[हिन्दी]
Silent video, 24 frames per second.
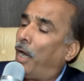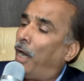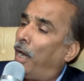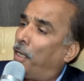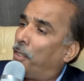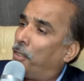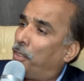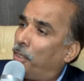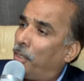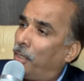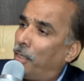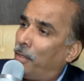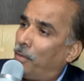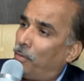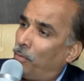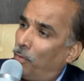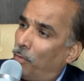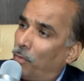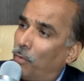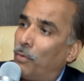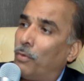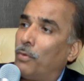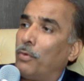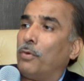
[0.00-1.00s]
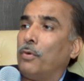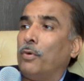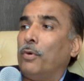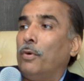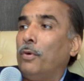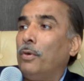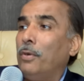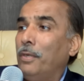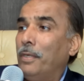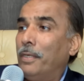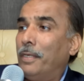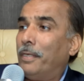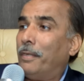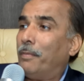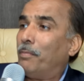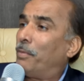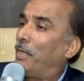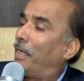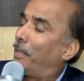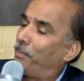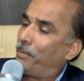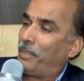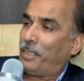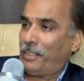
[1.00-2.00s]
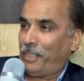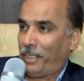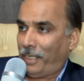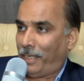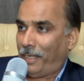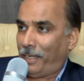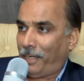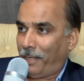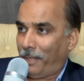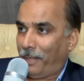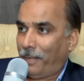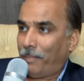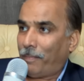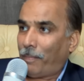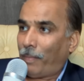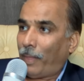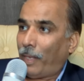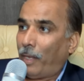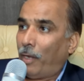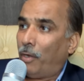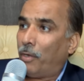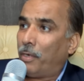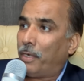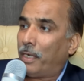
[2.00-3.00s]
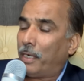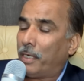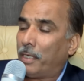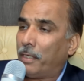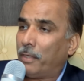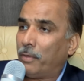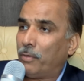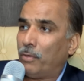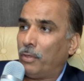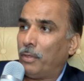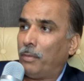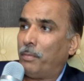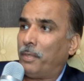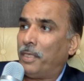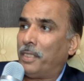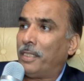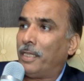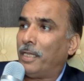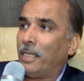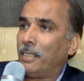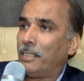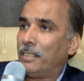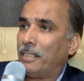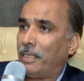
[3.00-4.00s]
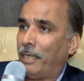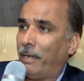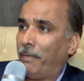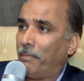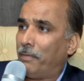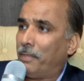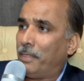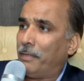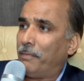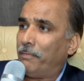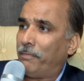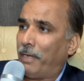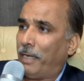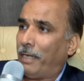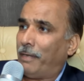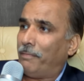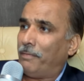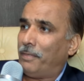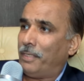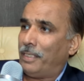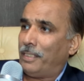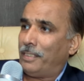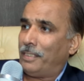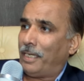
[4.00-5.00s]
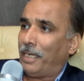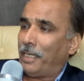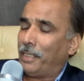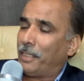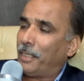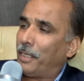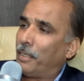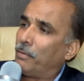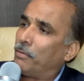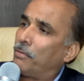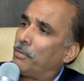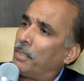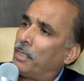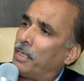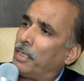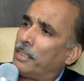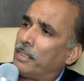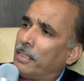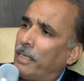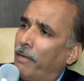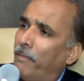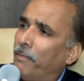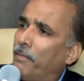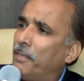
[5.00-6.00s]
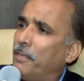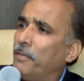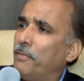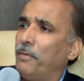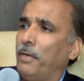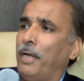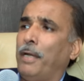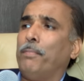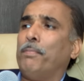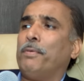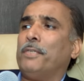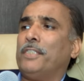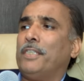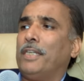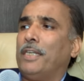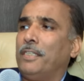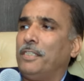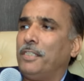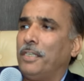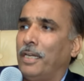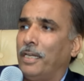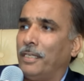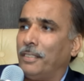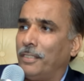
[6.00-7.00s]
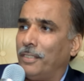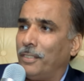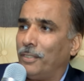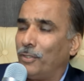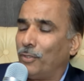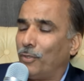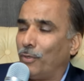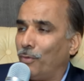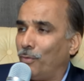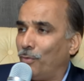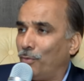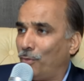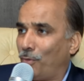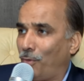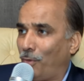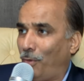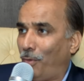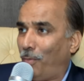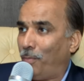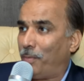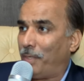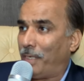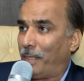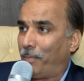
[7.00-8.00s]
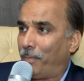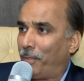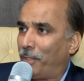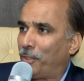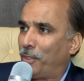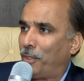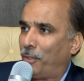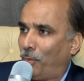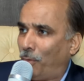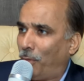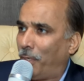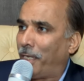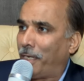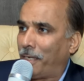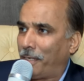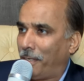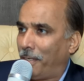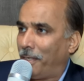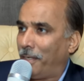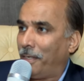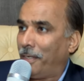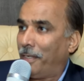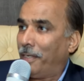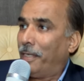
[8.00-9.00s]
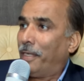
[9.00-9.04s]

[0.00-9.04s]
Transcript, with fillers: आधे लोगों को ब्लड प्रेशर है और अगर कोई बंदा 75 फाइव ईयर्स रहता है तो देर आर 75 परसेंट चांसेस कि उसको ब्लड प्रेशर होएगा